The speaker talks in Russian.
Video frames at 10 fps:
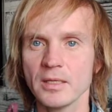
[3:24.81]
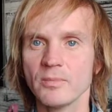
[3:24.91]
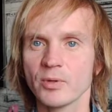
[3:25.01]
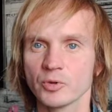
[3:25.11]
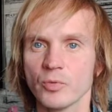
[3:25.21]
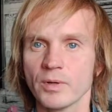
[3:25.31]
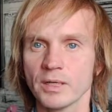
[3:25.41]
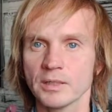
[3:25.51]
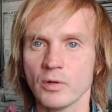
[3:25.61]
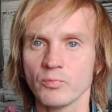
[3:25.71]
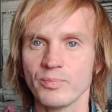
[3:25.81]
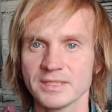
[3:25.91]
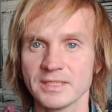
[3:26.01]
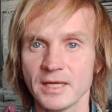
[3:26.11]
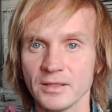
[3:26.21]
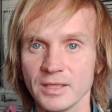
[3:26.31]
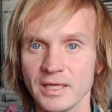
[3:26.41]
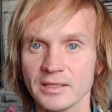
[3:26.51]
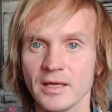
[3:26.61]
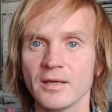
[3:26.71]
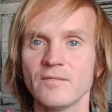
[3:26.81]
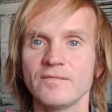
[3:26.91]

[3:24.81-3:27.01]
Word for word: и потом, когда он познал это,